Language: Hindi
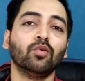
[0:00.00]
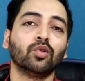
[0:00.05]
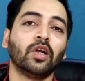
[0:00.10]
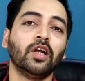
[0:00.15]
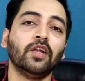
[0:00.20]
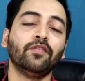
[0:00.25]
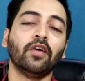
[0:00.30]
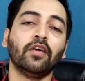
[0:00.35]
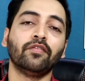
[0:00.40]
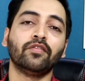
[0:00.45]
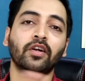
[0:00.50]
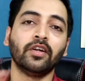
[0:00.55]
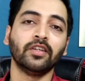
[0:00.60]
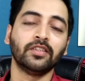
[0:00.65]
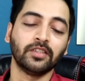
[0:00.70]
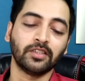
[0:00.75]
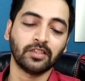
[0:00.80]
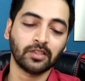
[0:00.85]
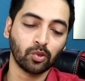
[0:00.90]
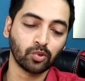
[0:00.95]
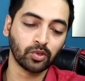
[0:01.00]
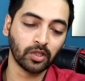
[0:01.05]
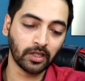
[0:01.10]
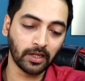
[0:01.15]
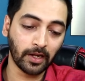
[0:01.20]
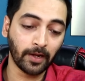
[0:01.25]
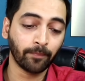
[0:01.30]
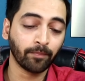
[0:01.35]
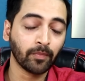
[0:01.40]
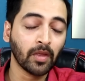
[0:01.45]
वो 35
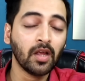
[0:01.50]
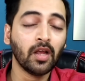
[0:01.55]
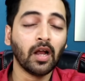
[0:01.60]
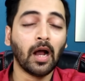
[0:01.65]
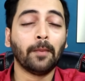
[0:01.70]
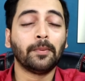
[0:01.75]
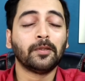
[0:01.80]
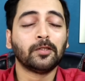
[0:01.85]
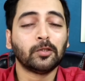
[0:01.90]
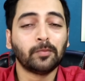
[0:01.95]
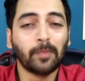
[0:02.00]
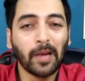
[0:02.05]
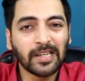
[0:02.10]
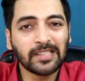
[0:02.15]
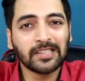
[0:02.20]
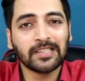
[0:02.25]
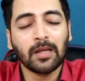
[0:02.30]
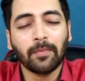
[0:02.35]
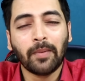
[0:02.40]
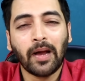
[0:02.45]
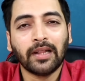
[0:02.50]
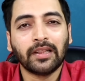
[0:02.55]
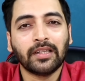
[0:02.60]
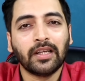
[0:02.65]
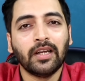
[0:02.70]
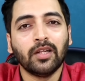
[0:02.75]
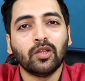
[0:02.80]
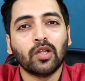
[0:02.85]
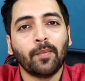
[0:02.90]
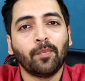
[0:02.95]
36,000 का है अब स्पेक्स की बात
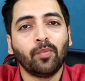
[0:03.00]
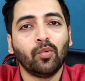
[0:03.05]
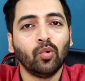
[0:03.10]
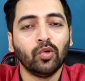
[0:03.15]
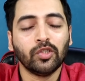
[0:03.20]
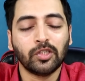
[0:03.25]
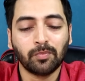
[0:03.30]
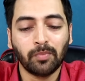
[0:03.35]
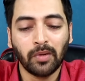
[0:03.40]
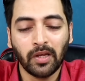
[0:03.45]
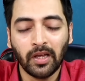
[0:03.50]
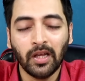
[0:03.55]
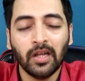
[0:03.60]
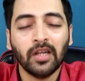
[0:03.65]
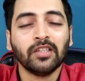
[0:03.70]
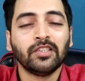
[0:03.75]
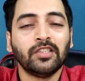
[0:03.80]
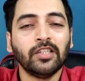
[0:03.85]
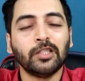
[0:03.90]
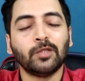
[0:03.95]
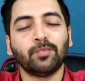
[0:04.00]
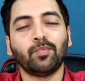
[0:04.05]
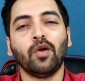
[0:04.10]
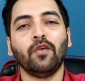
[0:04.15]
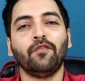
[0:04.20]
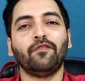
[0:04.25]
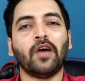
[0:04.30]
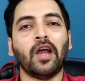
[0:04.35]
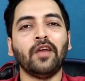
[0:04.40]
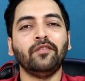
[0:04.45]
करें तो आपको इसमें
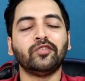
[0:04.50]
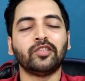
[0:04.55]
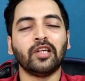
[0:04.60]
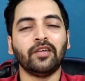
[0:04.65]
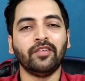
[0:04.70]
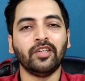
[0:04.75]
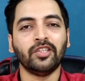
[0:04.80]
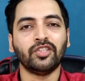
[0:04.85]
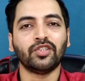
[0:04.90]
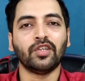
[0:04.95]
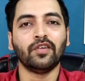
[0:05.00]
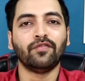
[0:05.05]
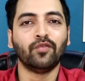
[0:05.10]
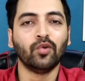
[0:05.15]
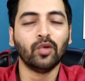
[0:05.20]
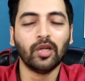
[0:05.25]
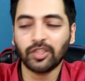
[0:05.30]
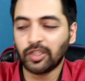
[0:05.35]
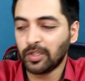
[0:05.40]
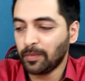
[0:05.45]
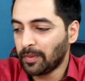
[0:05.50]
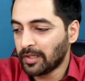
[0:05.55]
6.57 इंच की फुल एच